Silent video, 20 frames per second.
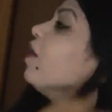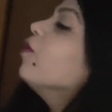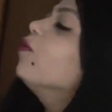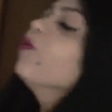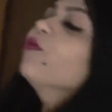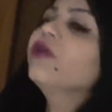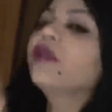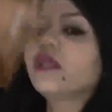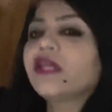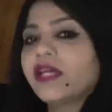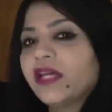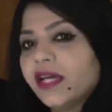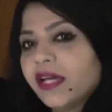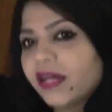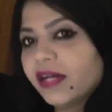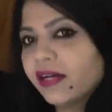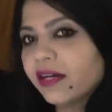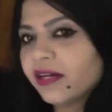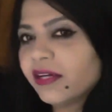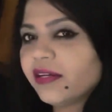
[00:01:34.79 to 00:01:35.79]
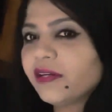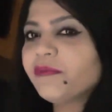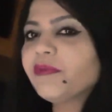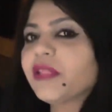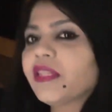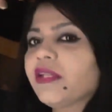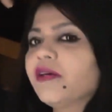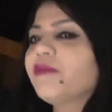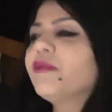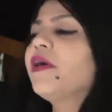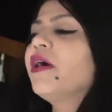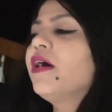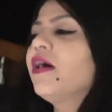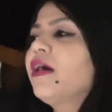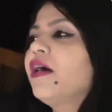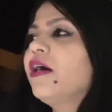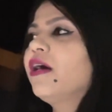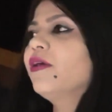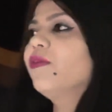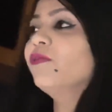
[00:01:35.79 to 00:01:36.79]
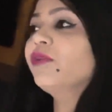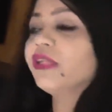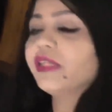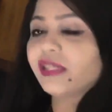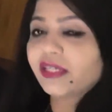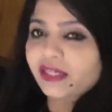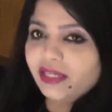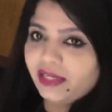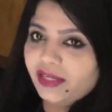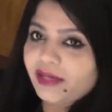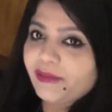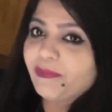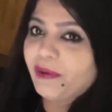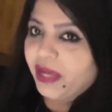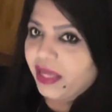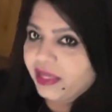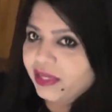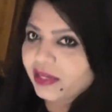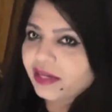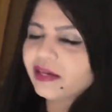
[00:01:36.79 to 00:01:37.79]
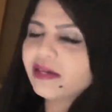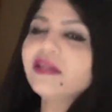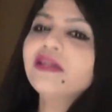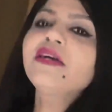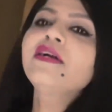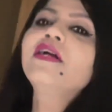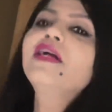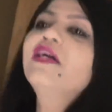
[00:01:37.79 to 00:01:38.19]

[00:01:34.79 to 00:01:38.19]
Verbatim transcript: उनके घर मतलब उनके भाई के घर